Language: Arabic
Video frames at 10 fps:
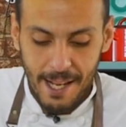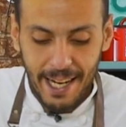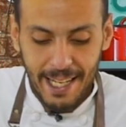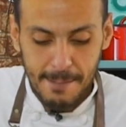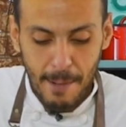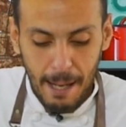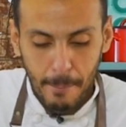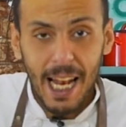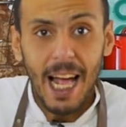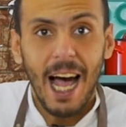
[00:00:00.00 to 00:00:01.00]
نركز
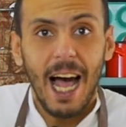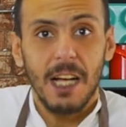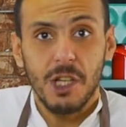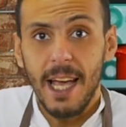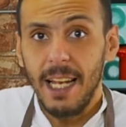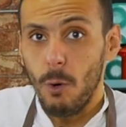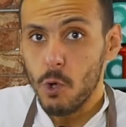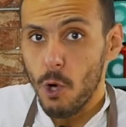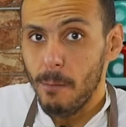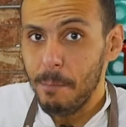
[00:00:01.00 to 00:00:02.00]
مع الملح عشان
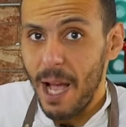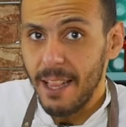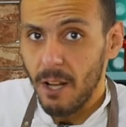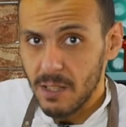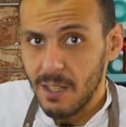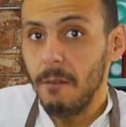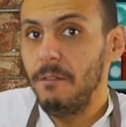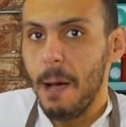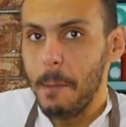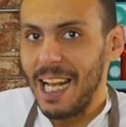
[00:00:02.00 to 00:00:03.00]
لو الشوربه بتاعتنا
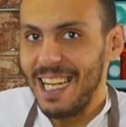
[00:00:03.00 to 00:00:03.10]
اصلا فيها